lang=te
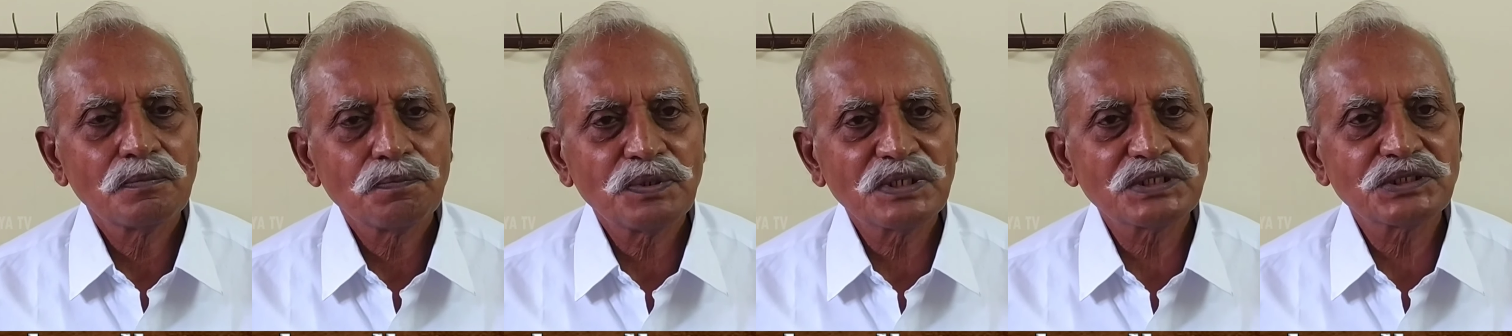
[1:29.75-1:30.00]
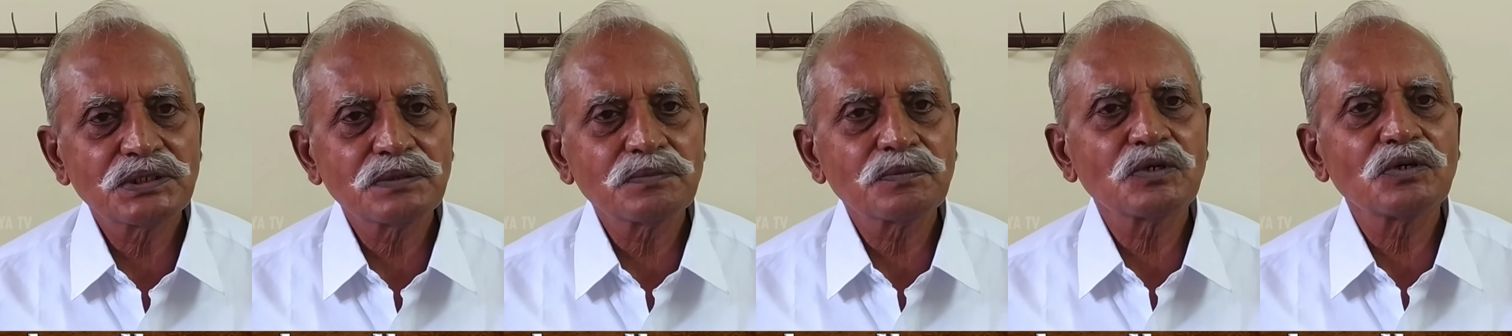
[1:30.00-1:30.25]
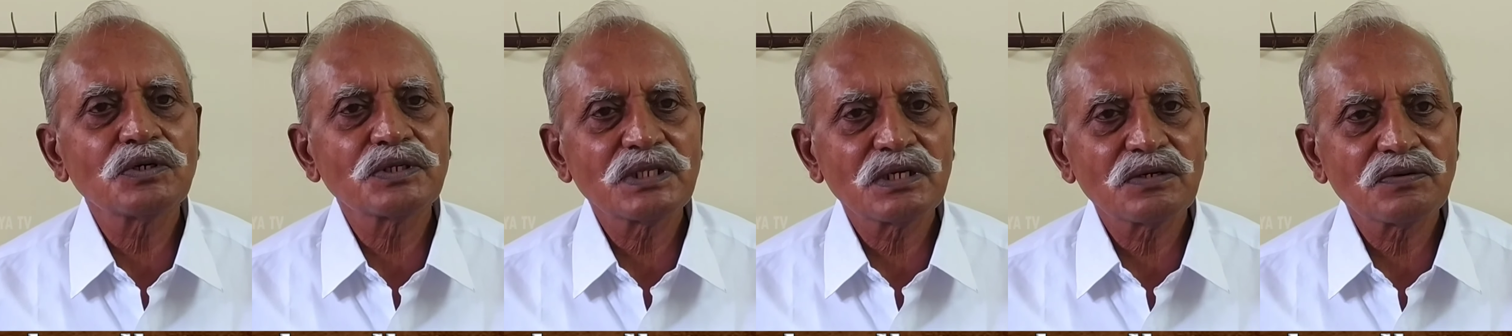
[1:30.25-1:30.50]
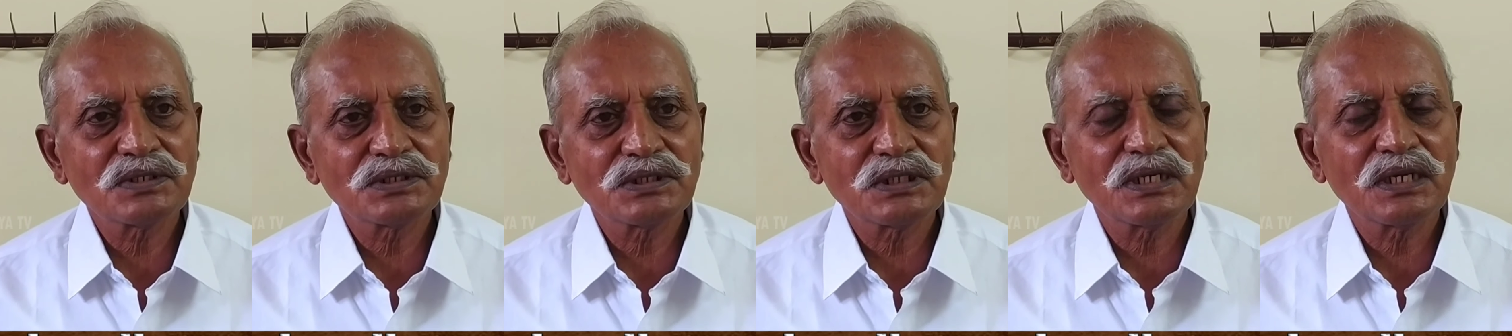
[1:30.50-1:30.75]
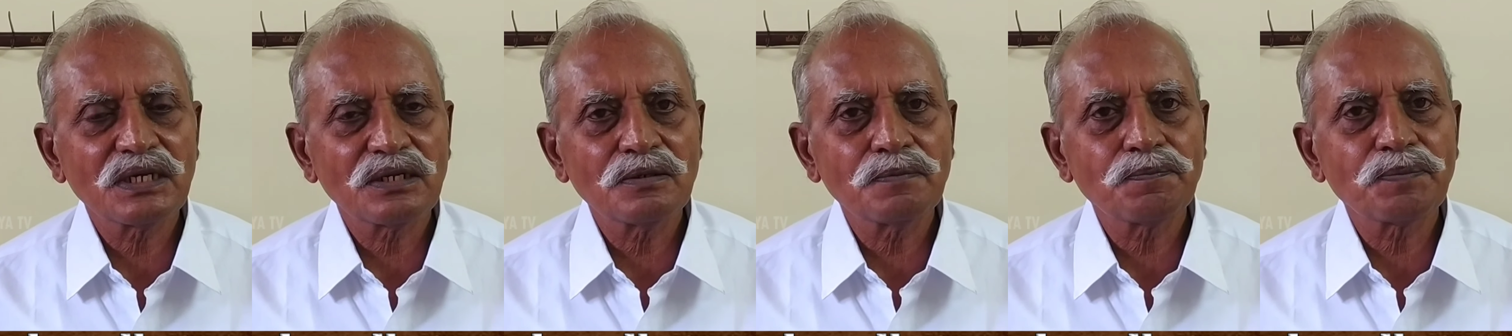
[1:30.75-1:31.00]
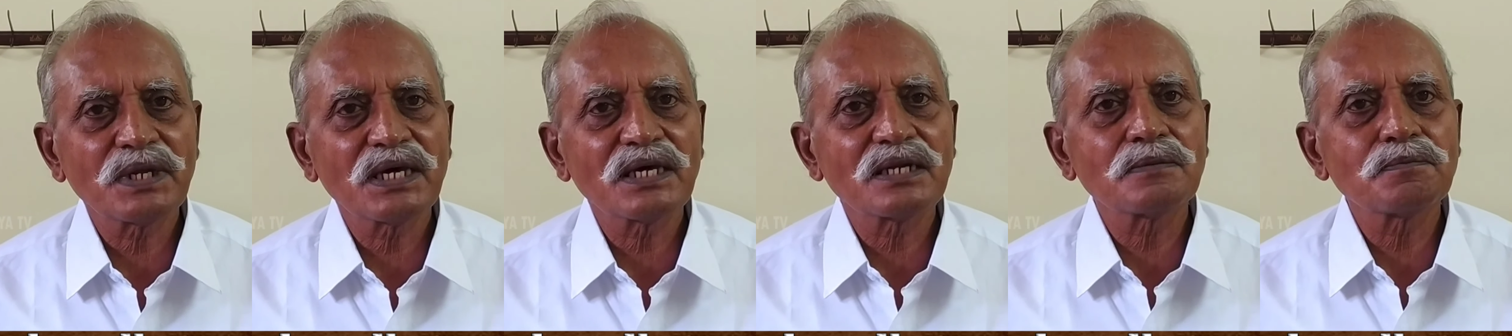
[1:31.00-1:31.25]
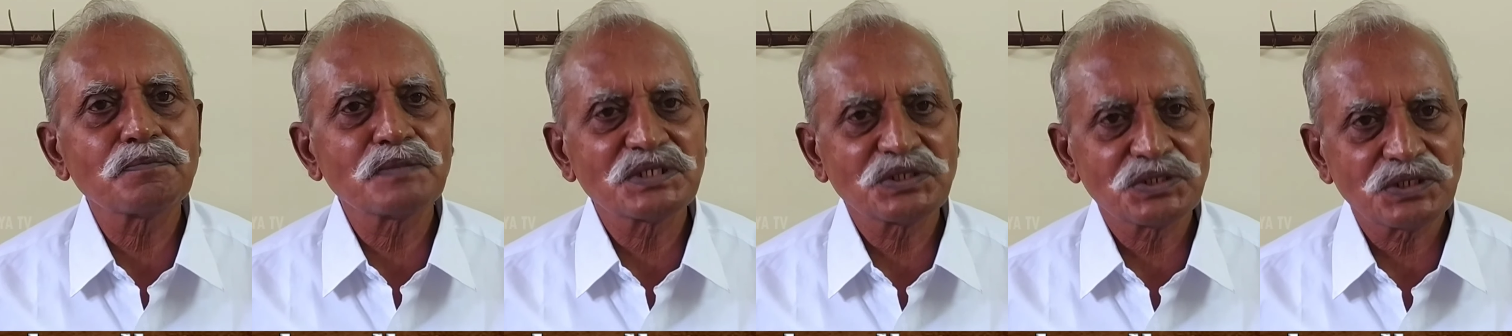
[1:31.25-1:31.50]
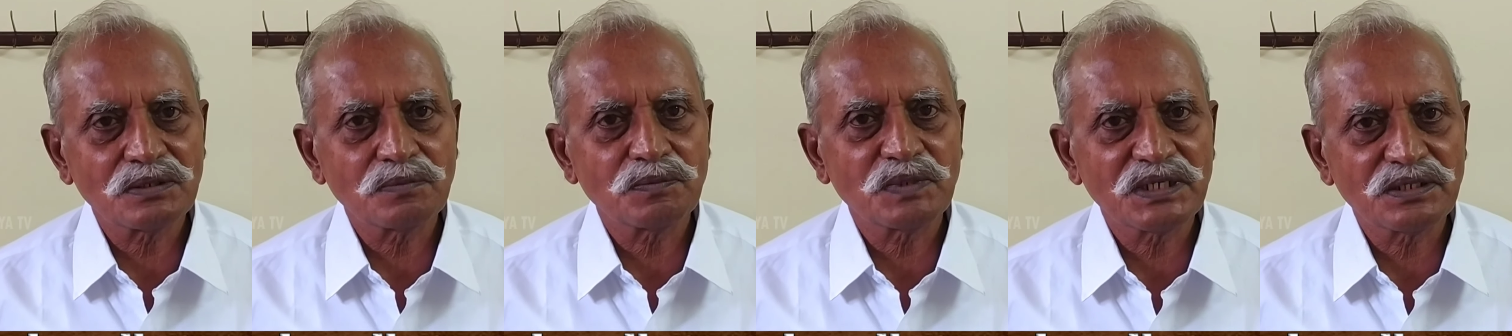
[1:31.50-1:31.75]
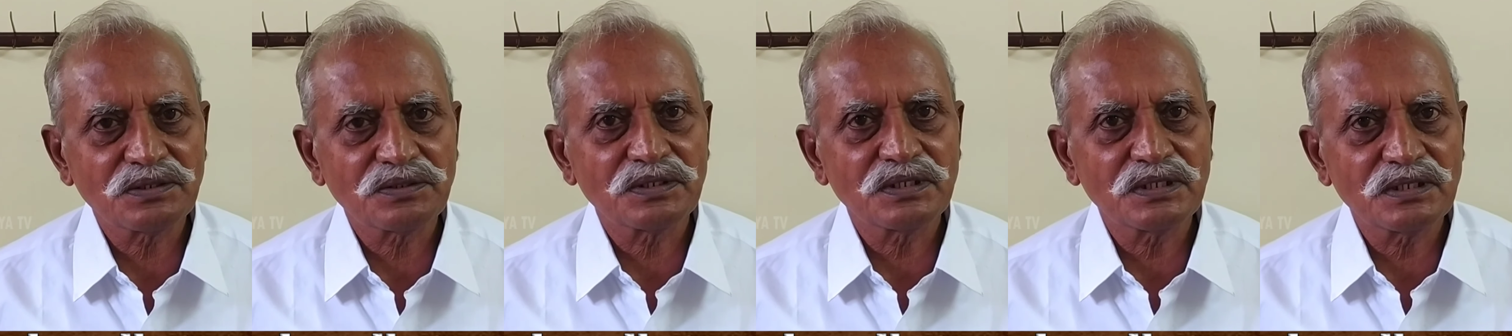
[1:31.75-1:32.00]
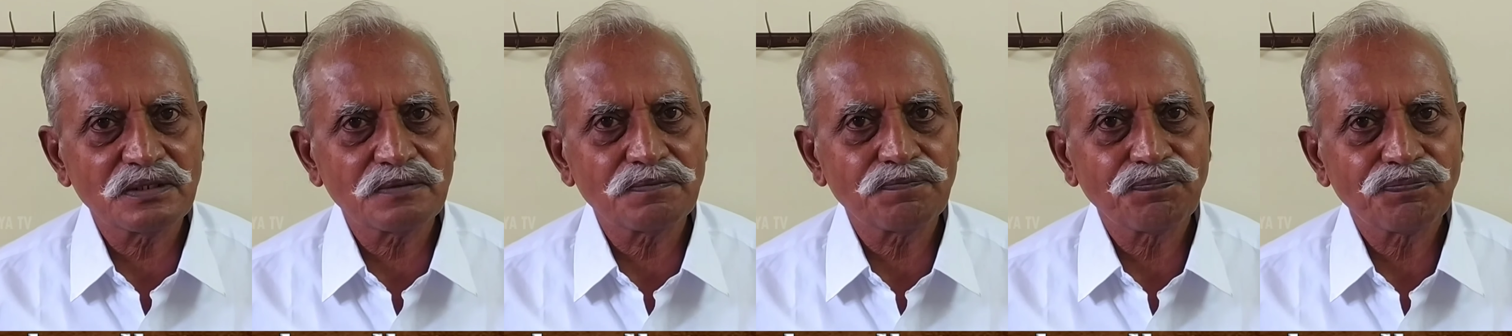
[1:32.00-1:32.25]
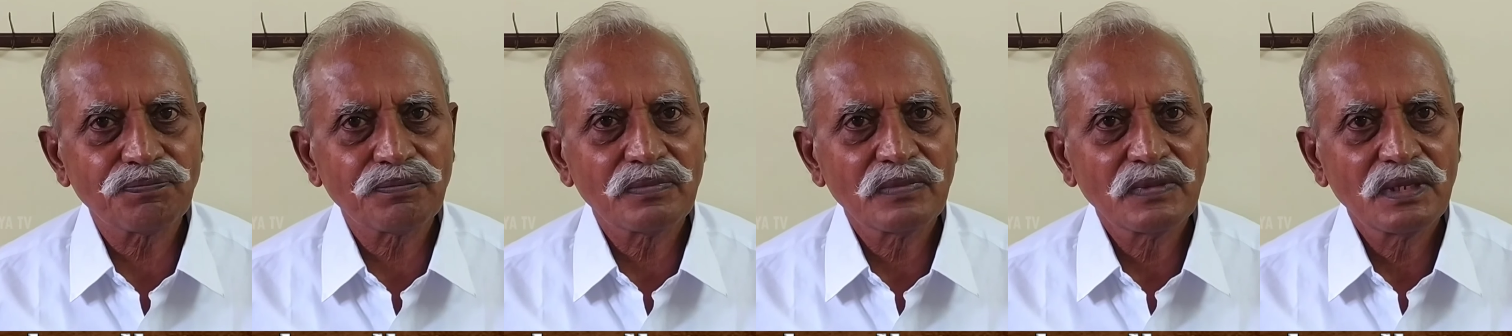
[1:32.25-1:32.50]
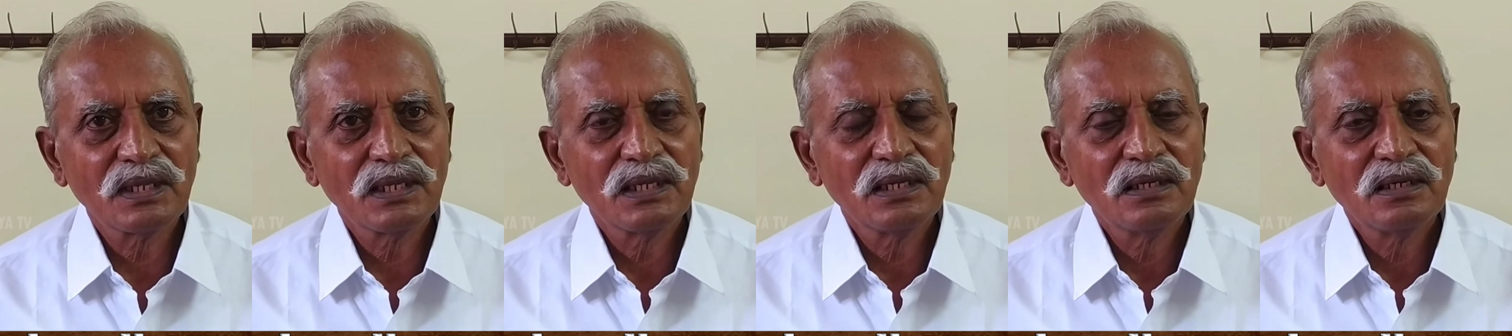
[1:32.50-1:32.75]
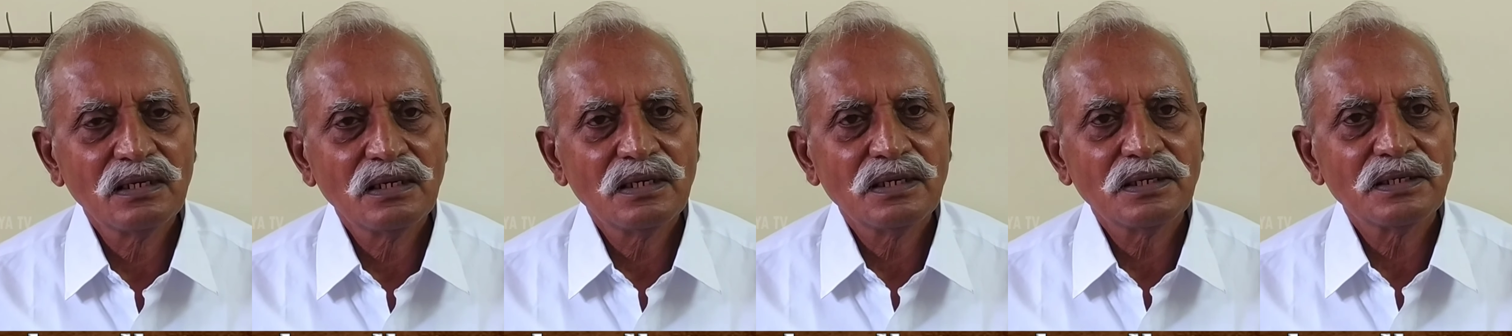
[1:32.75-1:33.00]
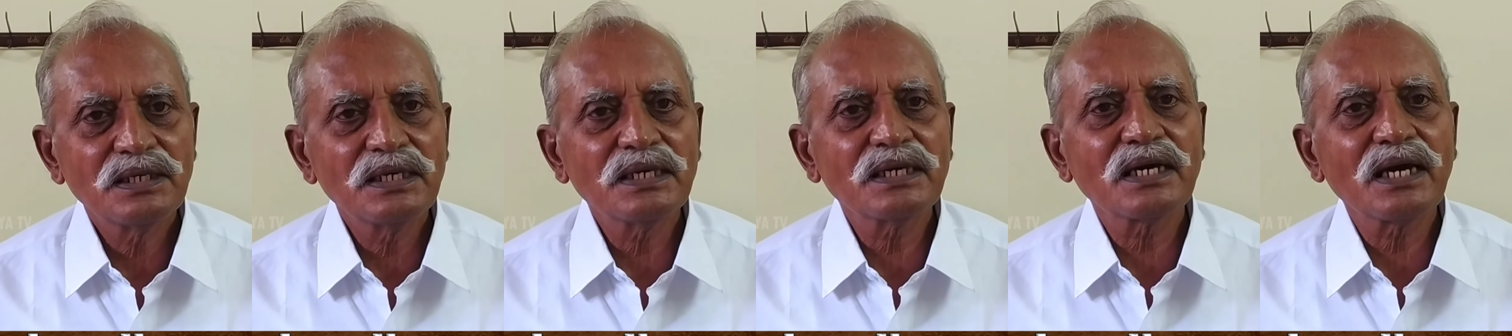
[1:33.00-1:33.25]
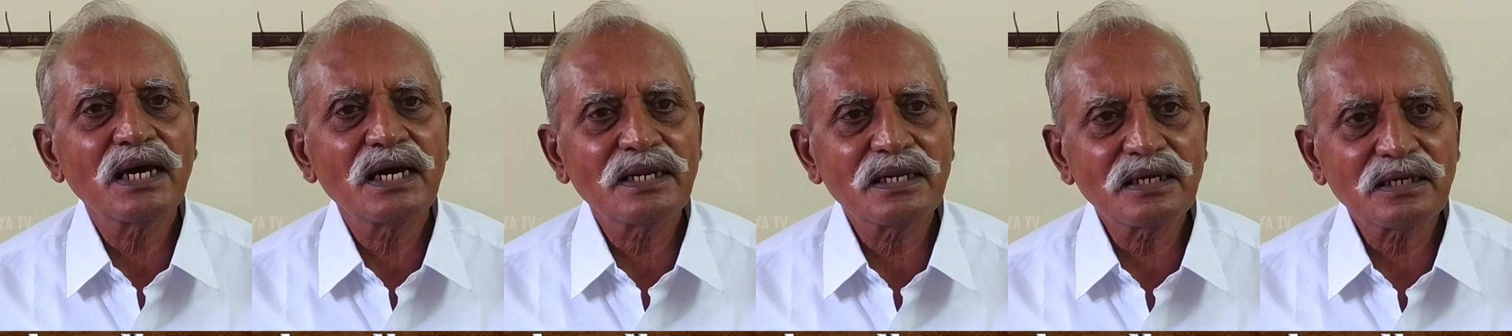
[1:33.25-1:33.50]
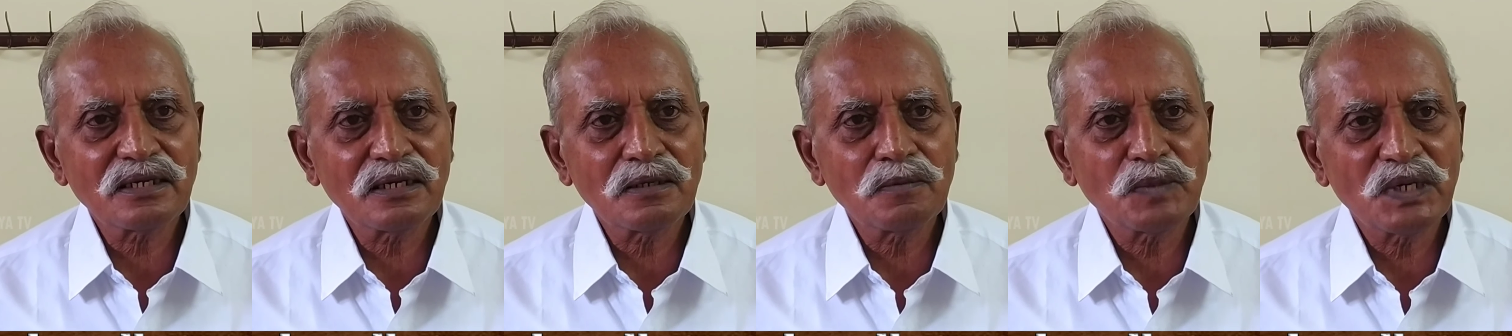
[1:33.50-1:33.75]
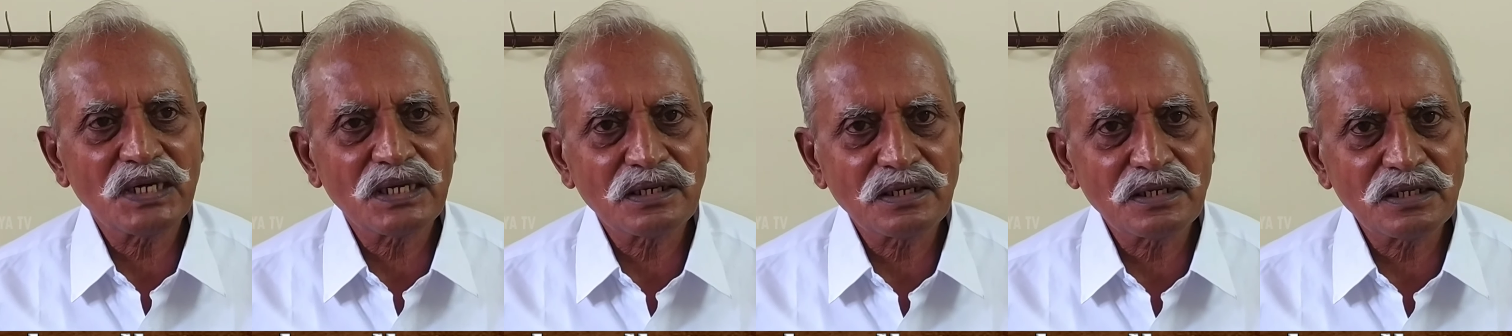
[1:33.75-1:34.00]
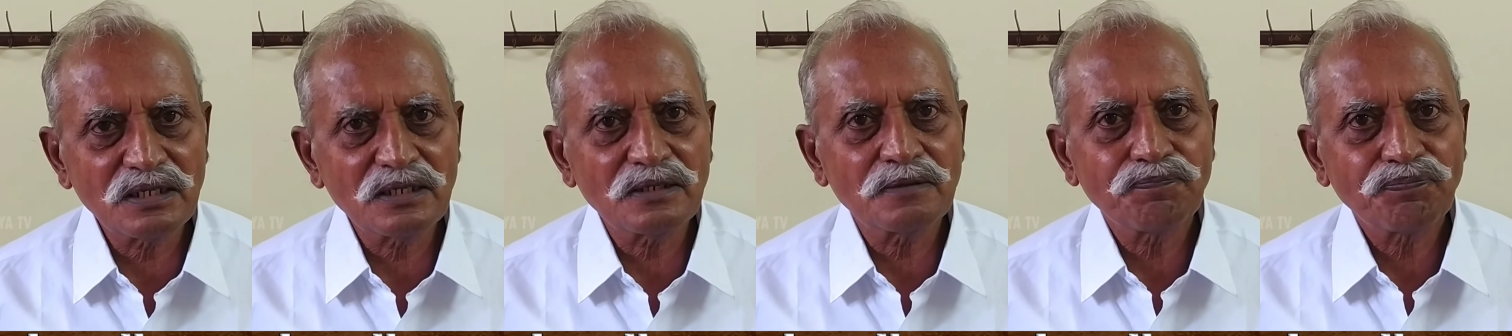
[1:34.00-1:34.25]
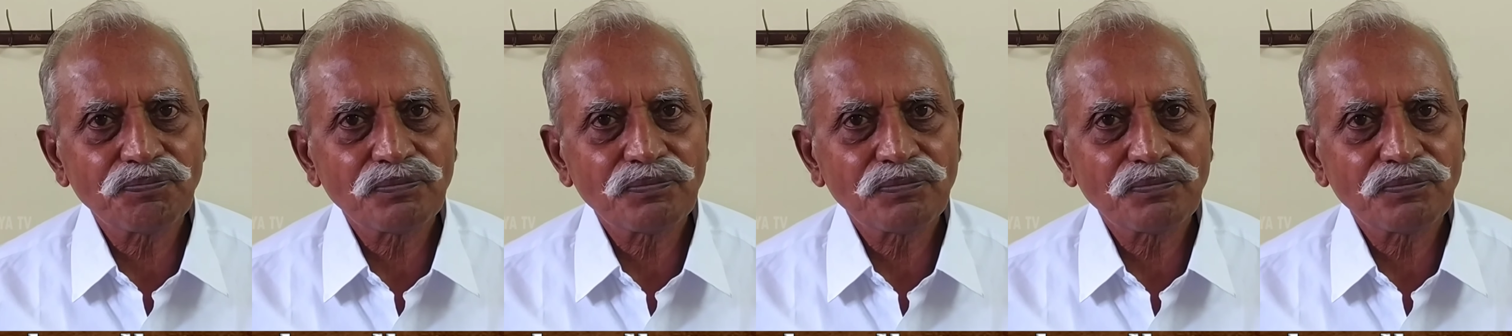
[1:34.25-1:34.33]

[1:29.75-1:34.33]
పశ్చిమ గోదావరి జిల్లాలో ప్రారంభించడమైంది ఈ కార్యక్రమాన్ని